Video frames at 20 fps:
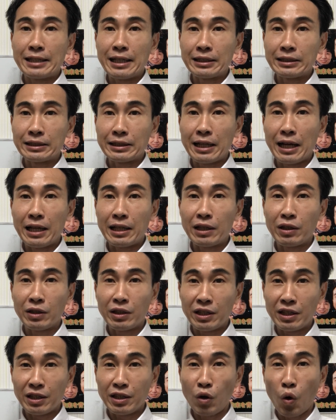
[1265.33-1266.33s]
察官
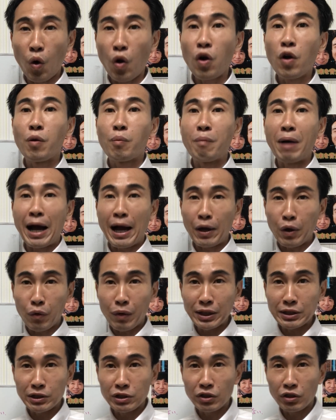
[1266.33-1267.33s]
を迷
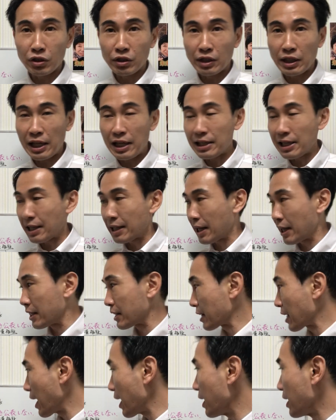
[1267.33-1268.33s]
わず呼んでいただ
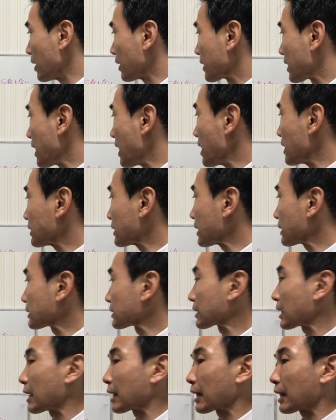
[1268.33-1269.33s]
いて警
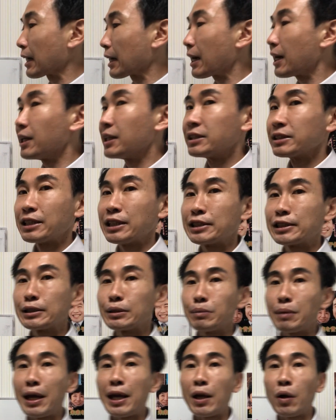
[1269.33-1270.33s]
察官から
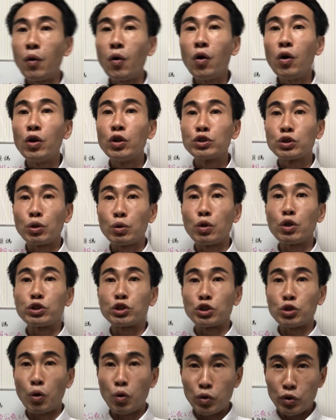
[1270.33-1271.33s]
説明をその
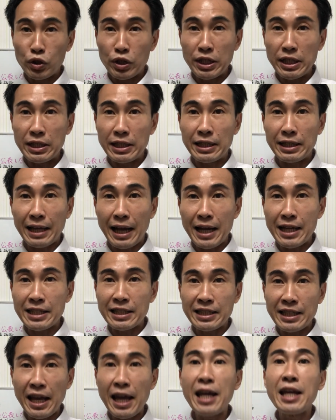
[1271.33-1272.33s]
職員に対
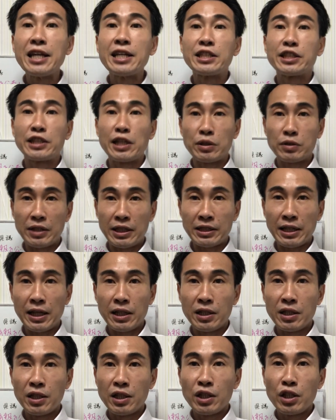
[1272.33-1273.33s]
してしてくださ
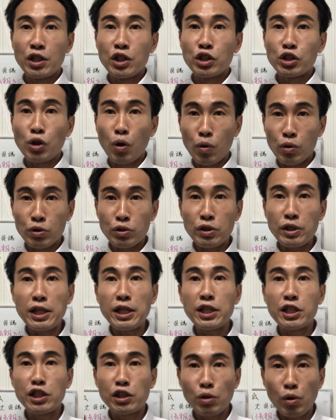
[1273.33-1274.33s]
い職
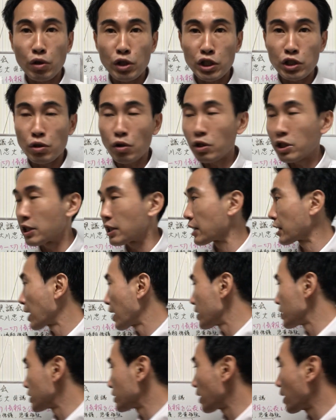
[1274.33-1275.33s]
員一人一人に
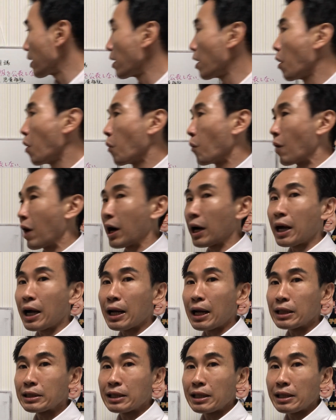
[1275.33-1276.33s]
対して分
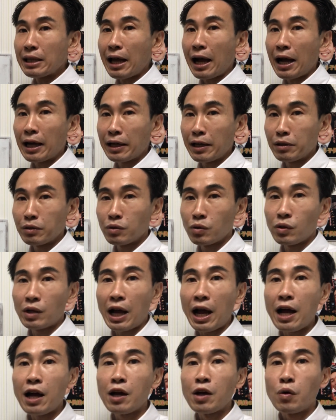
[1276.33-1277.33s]
からせてあげるの
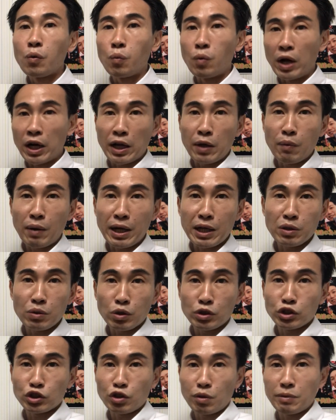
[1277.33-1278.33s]
が我々
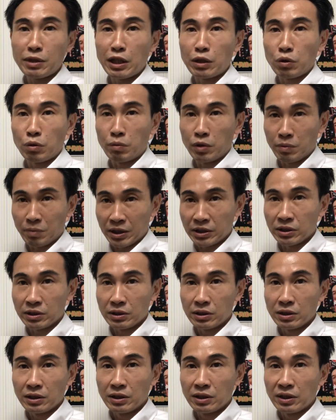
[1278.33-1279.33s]
の務めだと思います